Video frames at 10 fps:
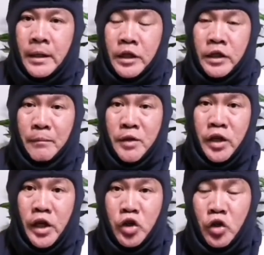sa
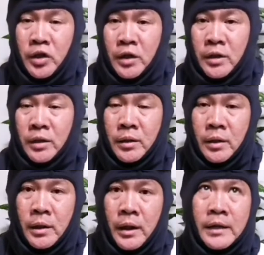substation,
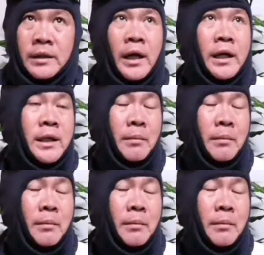at saka